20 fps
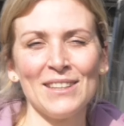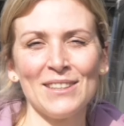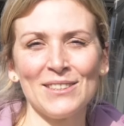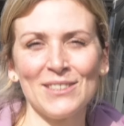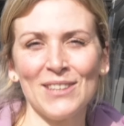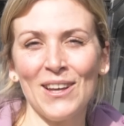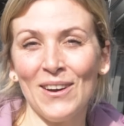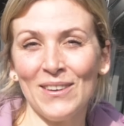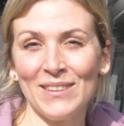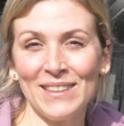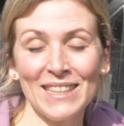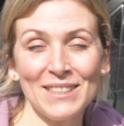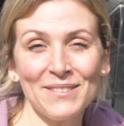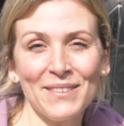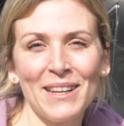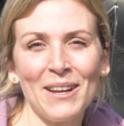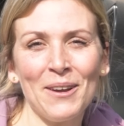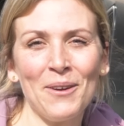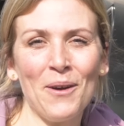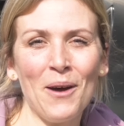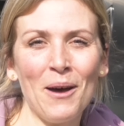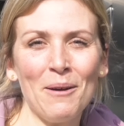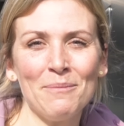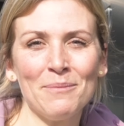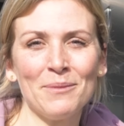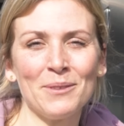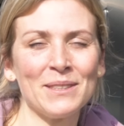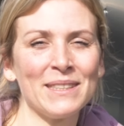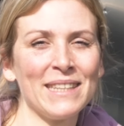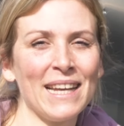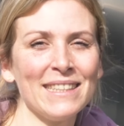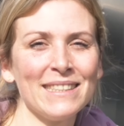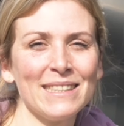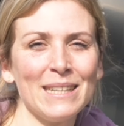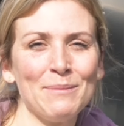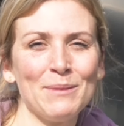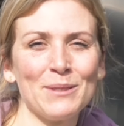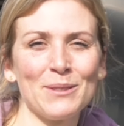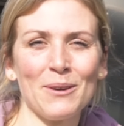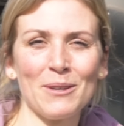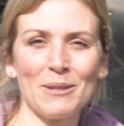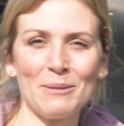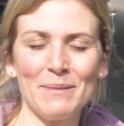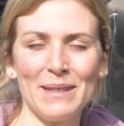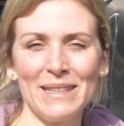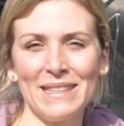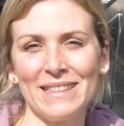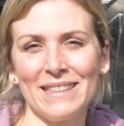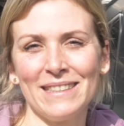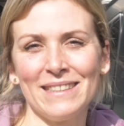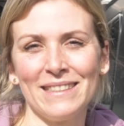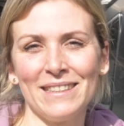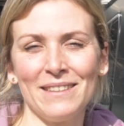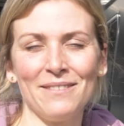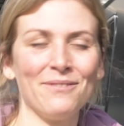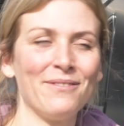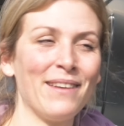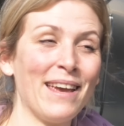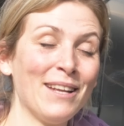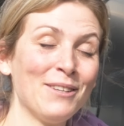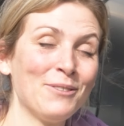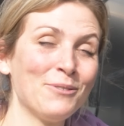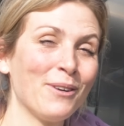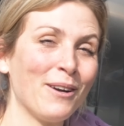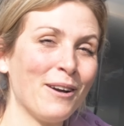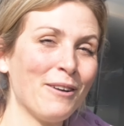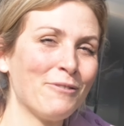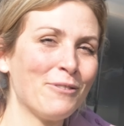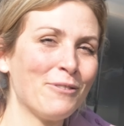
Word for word: So, das war der Urban und jetzt nehme ich euch mit in den Ventura